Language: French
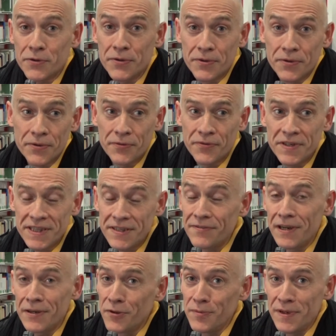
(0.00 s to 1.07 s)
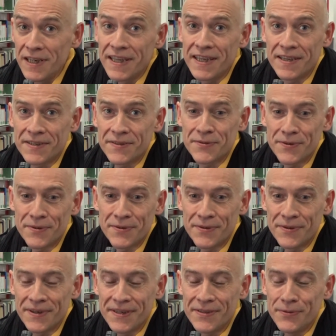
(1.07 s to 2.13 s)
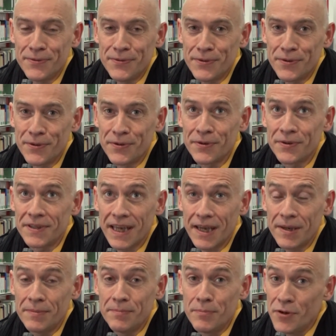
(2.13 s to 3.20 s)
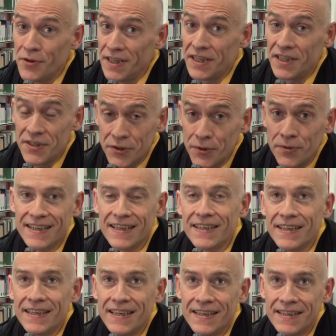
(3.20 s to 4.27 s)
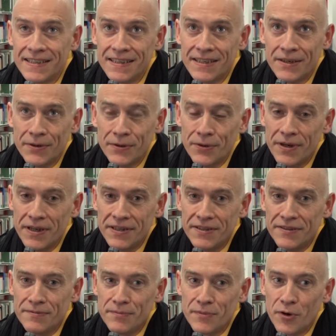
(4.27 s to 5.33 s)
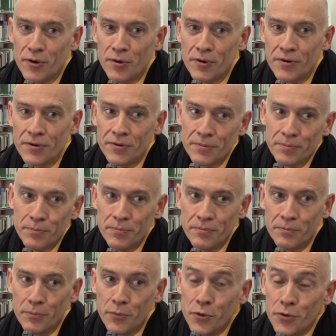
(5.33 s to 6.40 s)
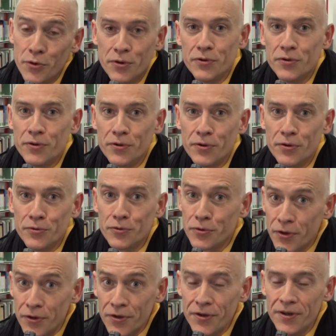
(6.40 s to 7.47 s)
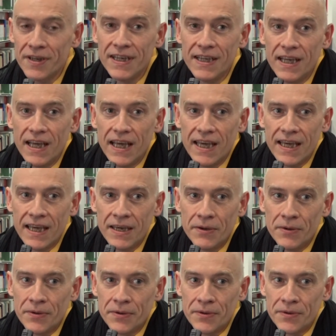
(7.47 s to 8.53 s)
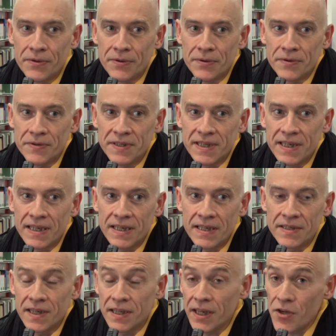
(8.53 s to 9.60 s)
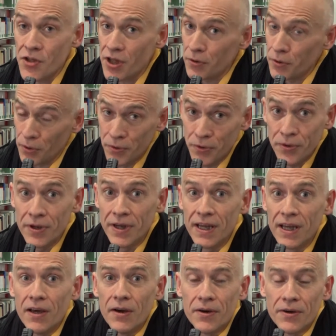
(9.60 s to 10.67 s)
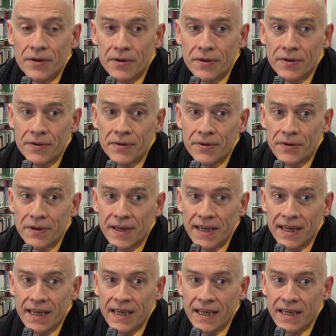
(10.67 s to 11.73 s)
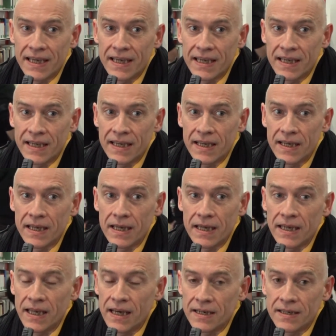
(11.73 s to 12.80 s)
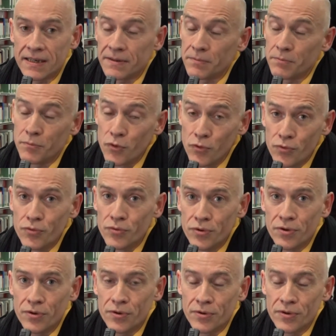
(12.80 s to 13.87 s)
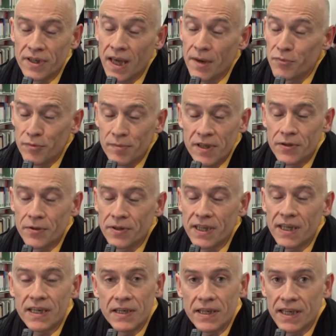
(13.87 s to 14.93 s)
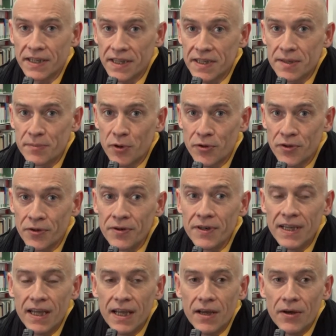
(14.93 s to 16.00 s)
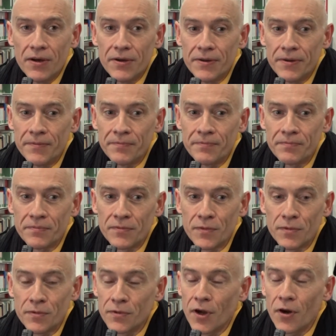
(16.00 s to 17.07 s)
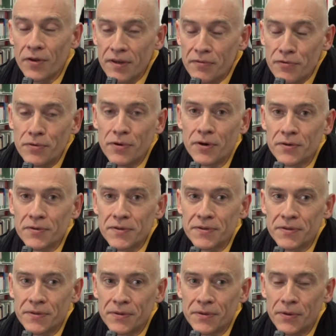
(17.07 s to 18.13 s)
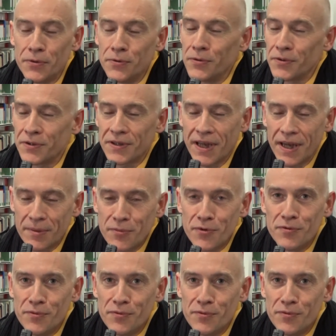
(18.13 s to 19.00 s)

ce festival 2015 est une très bonne édition. Hein. Il y a relativement peu d'auteurs et euh, c'est très chaleureux euh, et il y a beaucoup de il y a un public qui est, qui est très important euh, une grande influence une très bonne